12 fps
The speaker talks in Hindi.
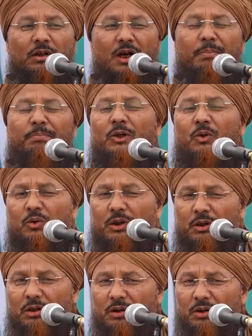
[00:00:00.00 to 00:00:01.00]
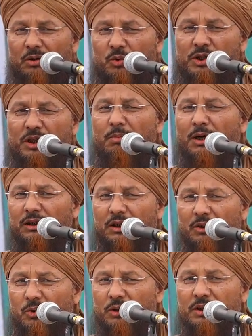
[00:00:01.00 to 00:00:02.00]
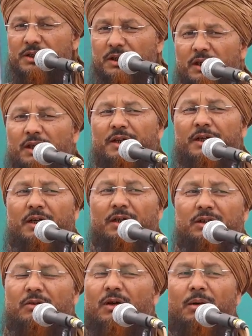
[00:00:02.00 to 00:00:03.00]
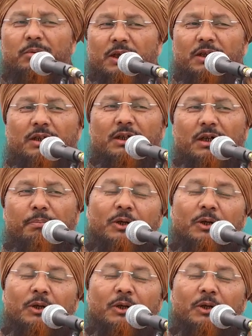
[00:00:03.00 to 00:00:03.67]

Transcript: आपने कोई उसकी बात का नोटिस नहीं लिया जवाब नहीं दिया